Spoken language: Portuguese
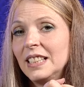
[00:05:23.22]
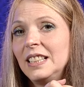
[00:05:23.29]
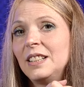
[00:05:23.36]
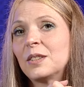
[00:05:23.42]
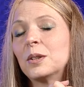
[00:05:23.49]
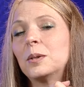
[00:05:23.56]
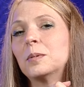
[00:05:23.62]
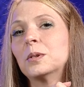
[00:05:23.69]

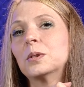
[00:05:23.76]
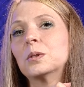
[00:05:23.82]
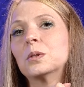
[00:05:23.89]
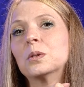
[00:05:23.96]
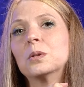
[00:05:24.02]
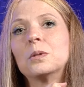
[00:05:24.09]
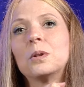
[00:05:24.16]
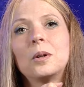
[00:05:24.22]
e como
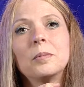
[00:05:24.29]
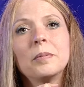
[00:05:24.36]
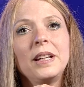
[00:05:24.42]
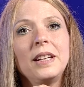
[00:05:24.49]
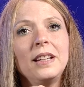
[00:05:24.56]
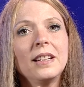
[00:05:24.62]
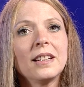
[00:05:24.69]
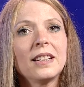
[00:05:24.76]
o
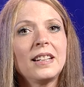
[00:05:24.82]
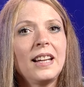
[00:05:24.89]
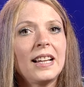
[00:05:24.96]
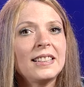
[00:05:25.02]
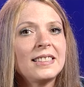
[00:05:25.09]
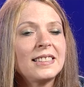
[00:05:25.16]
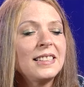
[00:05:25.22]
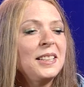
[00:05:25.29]
homem que é
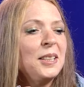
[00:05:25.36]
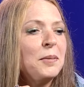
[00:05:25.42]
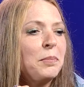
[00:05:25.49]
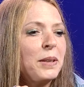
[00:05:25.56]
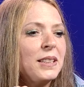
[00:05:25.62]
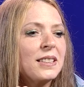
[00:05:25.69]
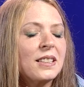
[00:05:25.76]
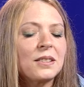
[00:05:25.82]

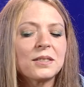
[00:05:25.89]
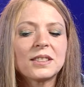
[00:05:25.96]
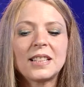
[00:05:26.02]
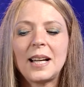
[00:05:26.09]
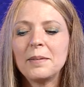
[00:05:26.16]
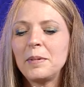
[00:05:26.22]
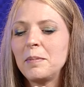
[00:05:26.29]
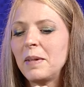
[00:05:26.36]
simples, que não
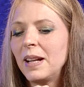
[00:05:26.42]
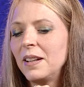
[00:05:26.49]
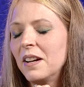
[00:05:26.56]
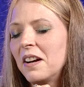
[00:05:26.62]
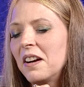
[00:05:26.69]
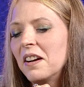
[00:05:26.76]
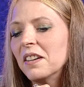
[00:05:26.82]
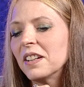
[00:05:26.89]
sabe
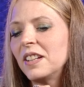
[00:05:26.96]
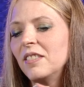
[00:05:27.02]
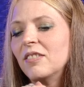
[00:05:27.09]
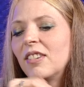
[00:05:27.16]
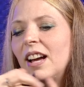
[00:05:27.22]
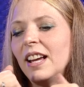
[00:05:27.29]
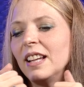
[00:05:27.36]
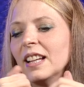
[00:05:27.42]
melhor, que
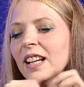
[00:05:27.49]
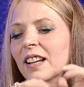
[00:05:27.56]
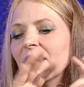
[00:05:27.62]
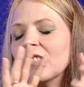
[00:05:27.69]
vai